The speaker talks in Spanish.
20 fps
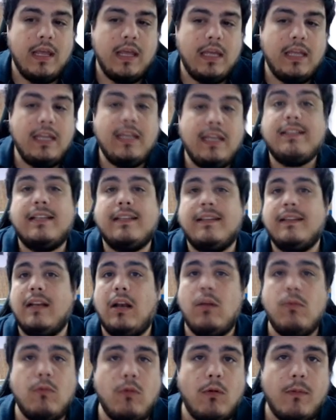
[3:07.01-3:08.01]
Y quizás en
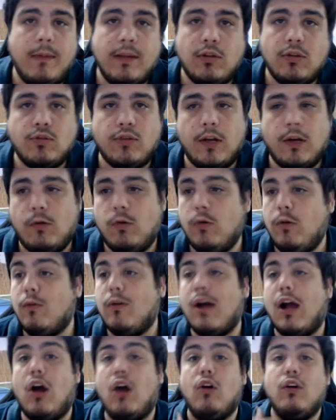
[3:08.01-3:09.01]
algún momento es una
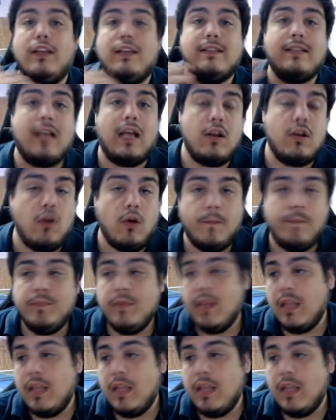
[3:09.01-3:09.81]
burbuja o quizás no.